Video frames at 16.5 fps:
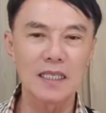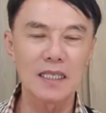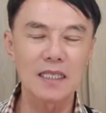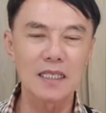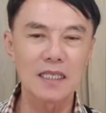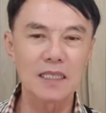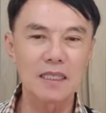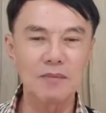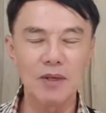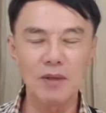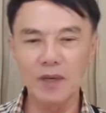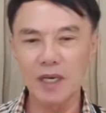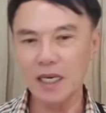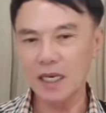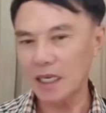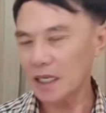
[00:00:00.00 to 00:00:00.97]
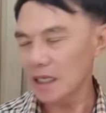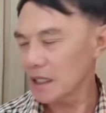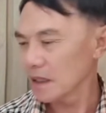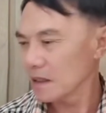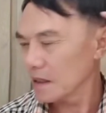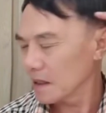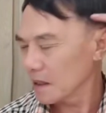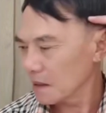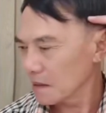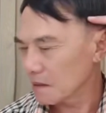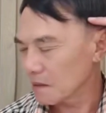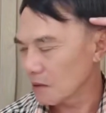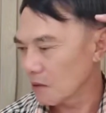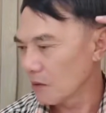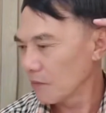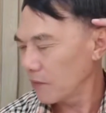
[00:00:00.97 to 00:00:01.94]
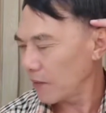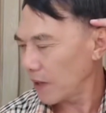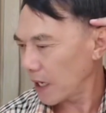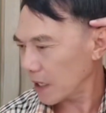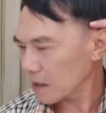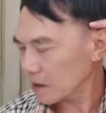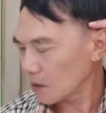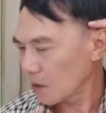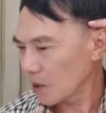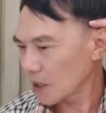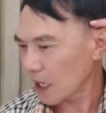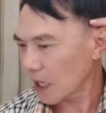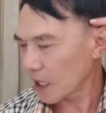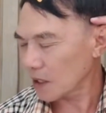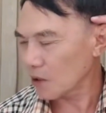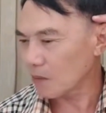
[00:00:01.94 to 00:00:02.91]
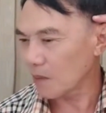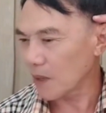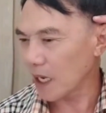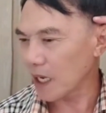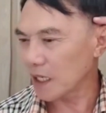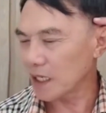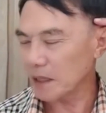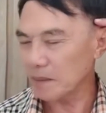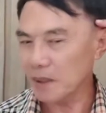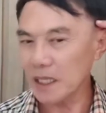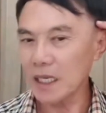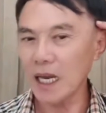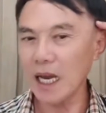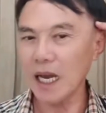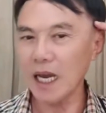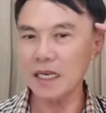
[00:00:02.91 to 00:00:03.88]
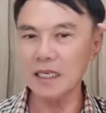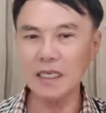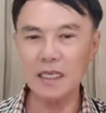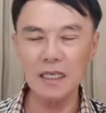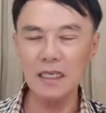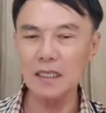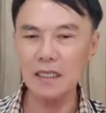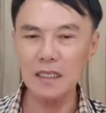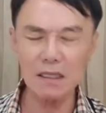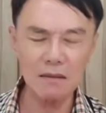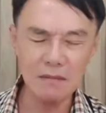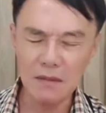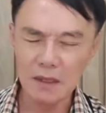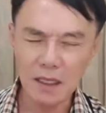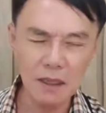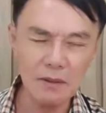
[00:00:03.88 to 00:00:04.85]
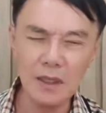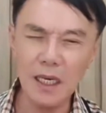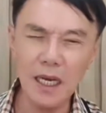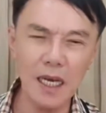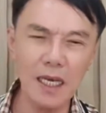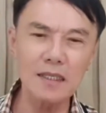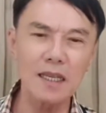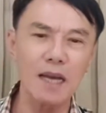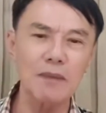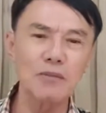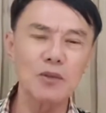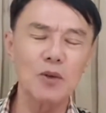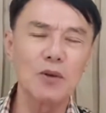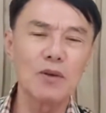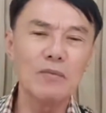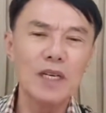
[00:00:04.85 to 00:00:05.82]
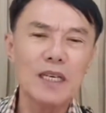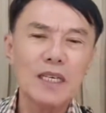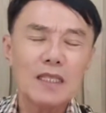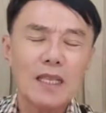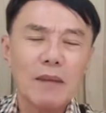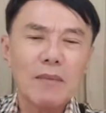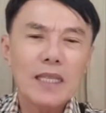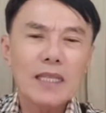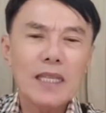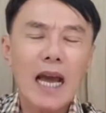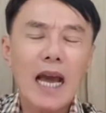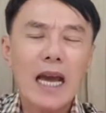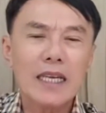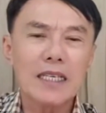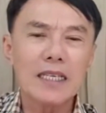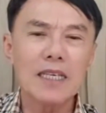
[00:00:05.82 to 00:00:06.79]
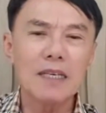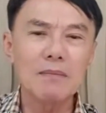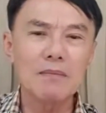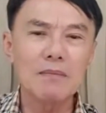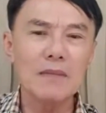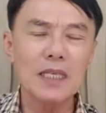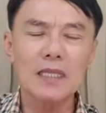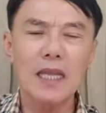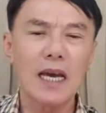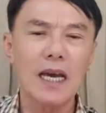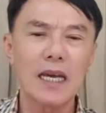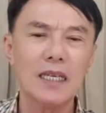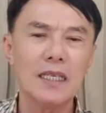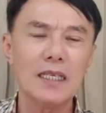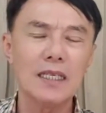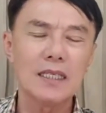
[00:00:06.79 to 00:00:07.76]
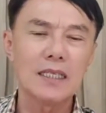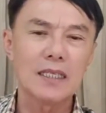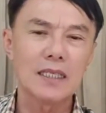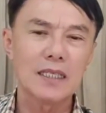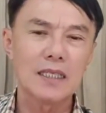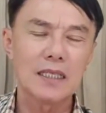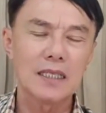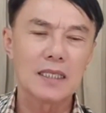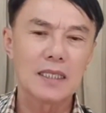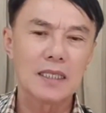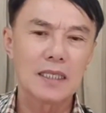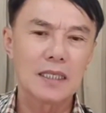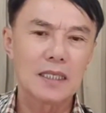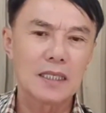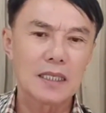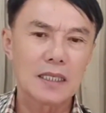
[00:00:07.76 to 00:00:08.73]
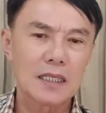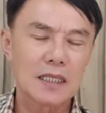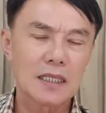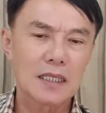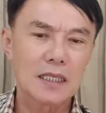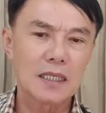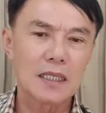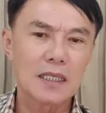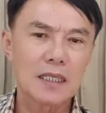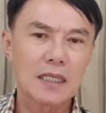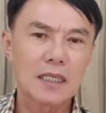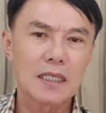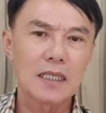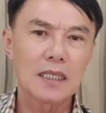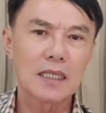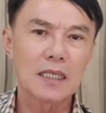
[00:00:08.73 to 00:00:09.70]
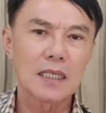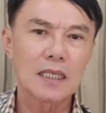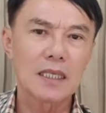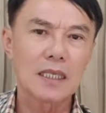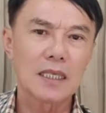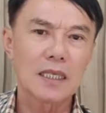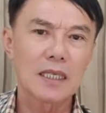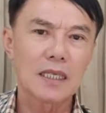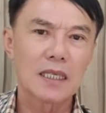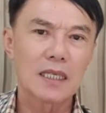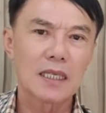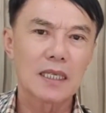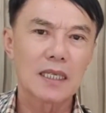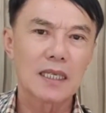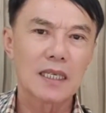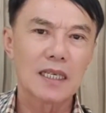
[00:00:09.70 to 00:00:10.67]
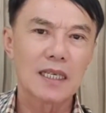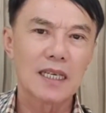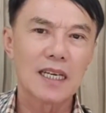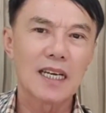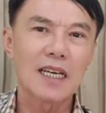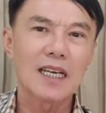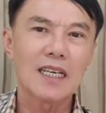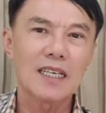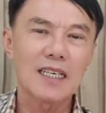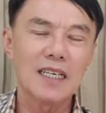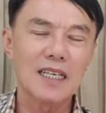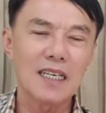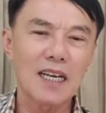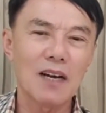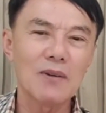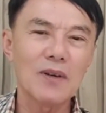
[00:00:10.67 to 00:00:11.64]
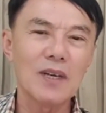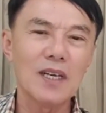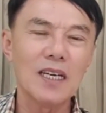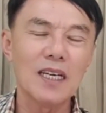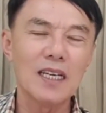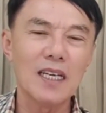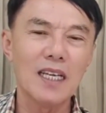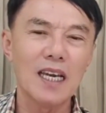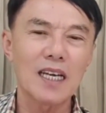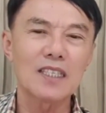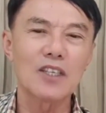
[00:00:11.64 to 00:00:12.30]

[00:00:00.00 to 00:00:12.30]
เพราะว่าคมแฝกโดนทัดดอกไม้เนี่ยพิการแล้วก็เขาก็หายสาบสูญไปเลย แต่ไม่ตายนะครับ ไม่ตายนะตอนนี้มาเนี่ยนะครับ ท่านโจกับบิ๊กโจครับตอนนี้อ่ะก็เขาก็เลยเรียกโจ